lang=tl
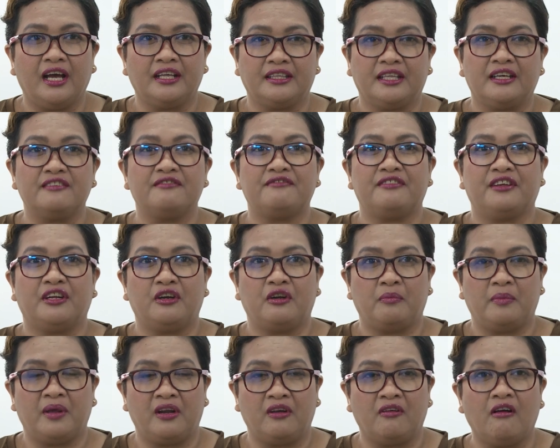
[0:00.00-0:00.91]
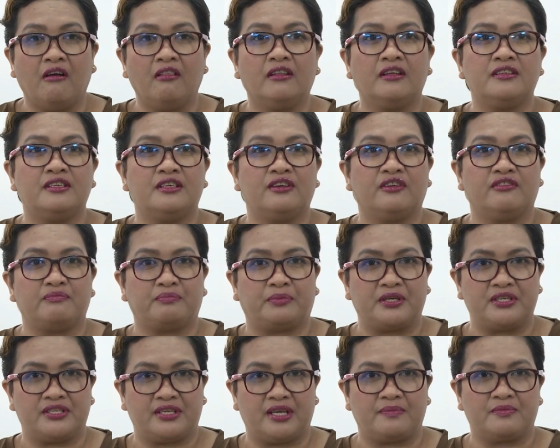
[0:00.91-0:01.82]
at ang Phenomenology of
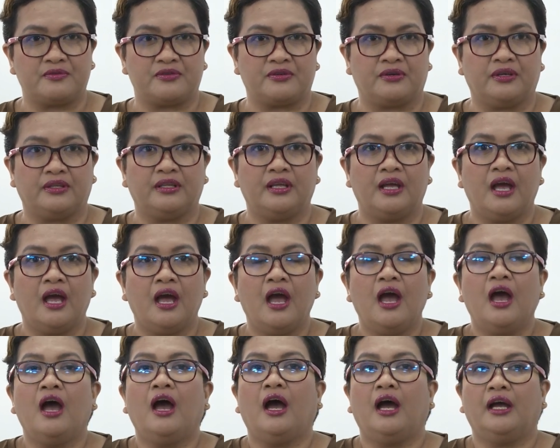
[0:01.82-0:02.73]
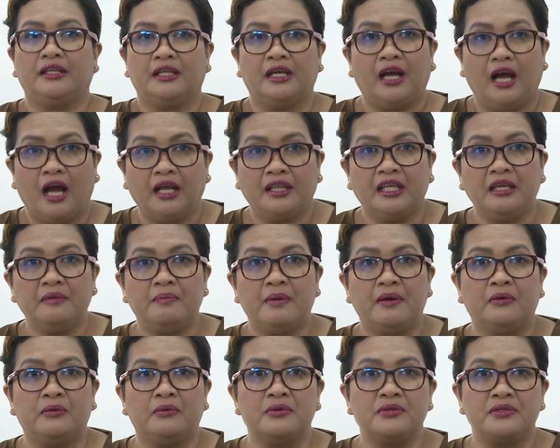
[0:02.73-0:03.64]
Perception at ang ating
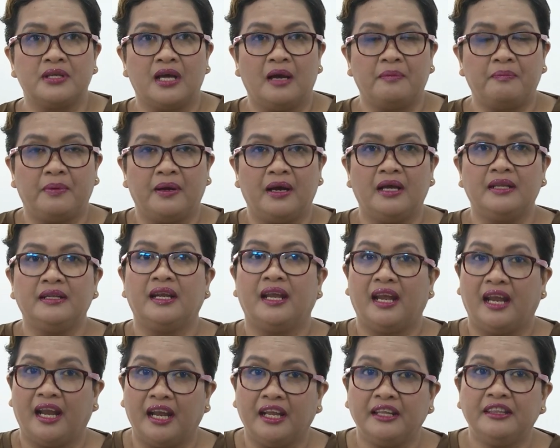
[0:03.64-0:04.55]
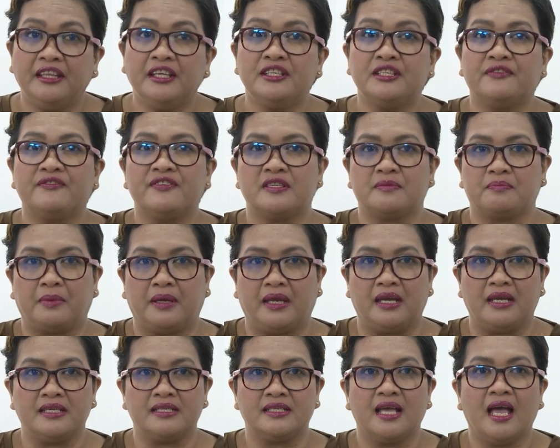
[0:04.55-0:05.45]
pag-uusapan na Ethics of
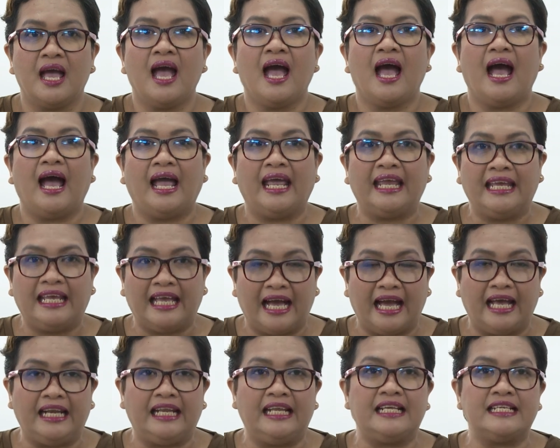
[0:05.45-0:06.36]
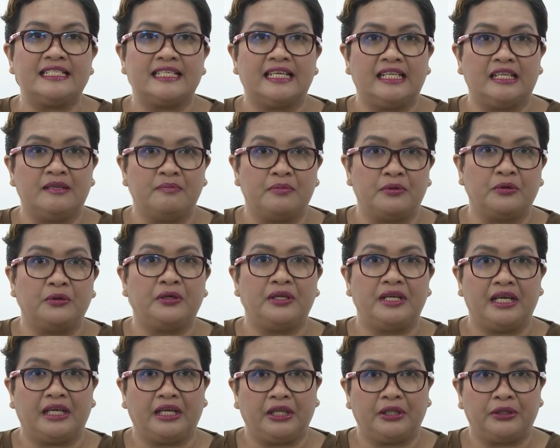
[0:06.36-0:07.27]
Space ay galing sa libro
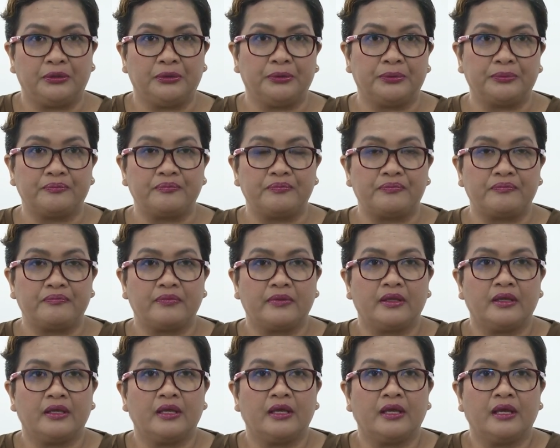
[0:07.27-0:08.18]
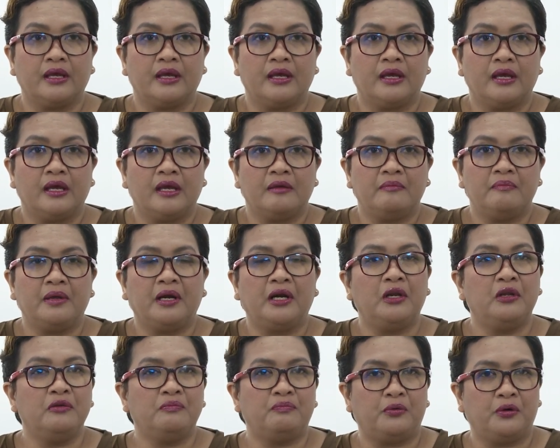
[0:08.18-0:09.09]
niyang ito.
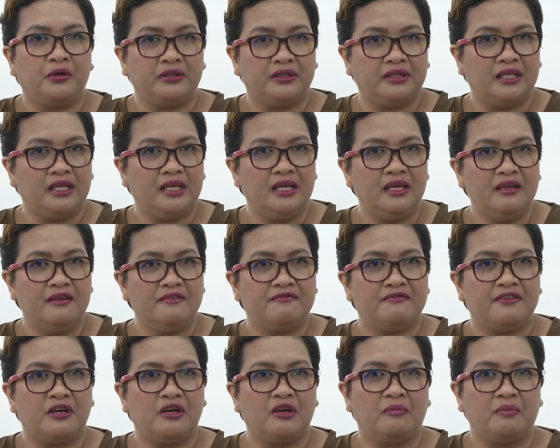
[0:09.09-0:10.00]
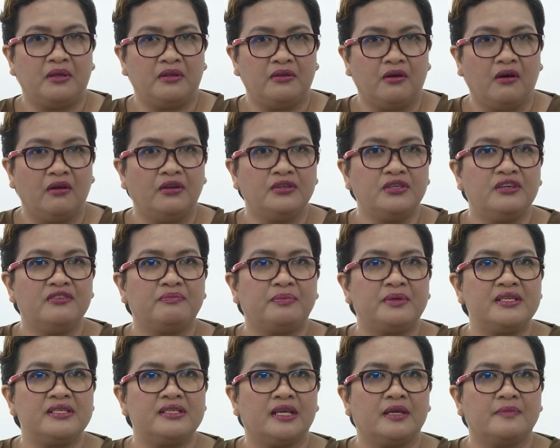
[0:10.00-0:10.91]
Merleau-Ponty, Phenomenology of
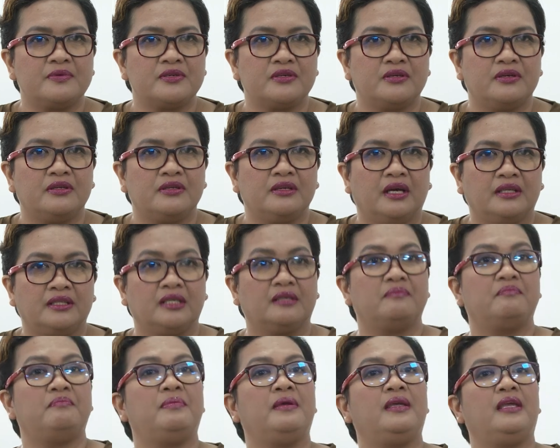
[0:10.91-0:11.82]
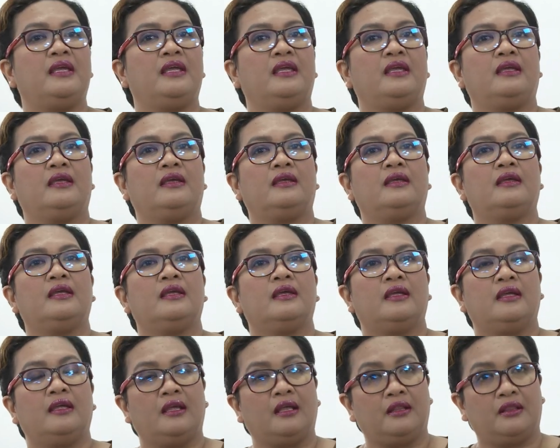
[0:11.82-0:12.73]
Perception at ang Being
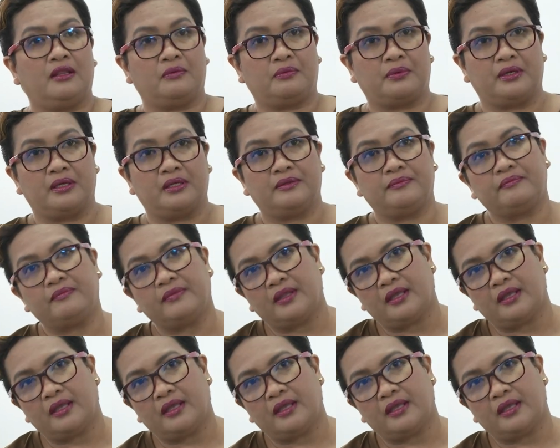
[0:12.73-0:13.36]
in the World.